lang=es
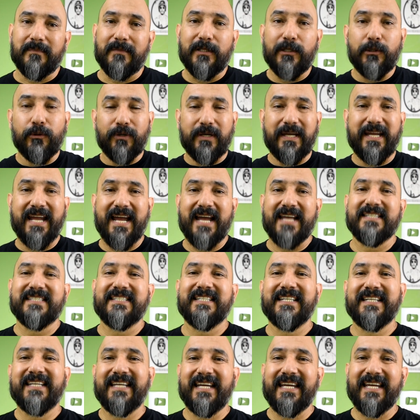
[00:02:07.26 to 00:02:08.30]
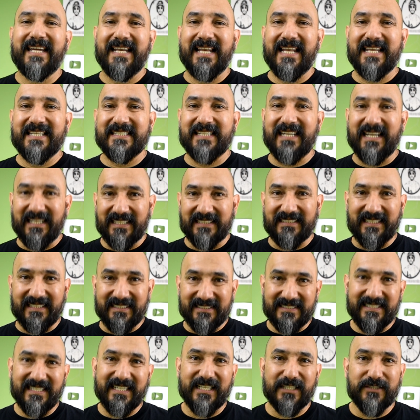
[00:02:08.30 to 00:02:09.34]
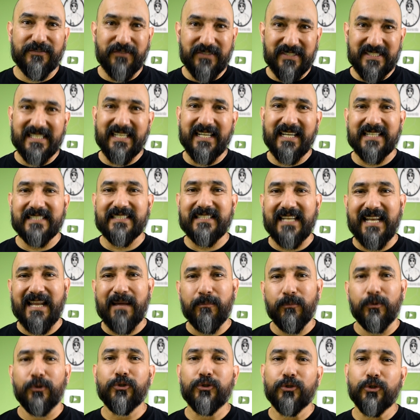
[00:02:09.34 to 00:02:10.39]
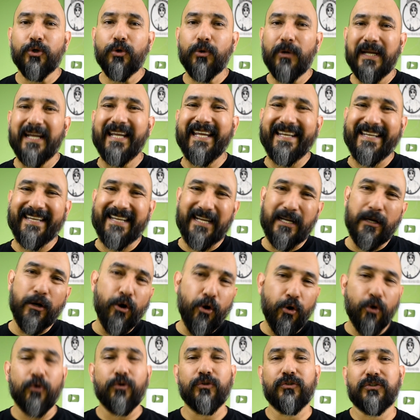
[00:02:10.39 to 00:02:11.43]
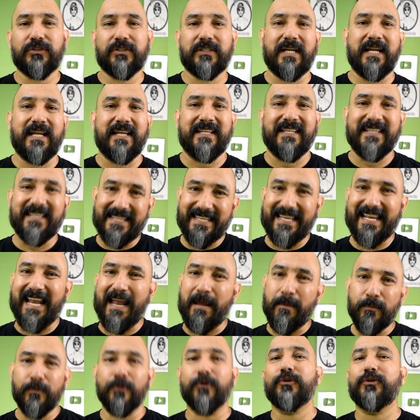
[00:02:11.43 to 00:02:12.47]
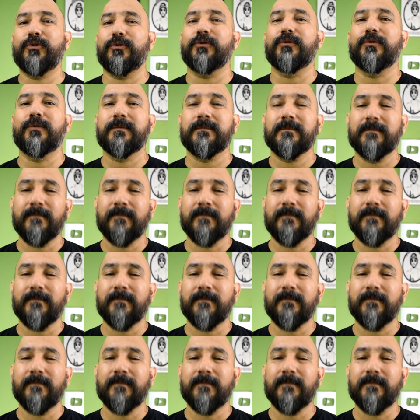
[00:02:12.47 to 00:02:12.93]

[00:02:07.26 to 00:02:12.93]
lo que hace que las características físicas de la moto jueguen en contra de la moto.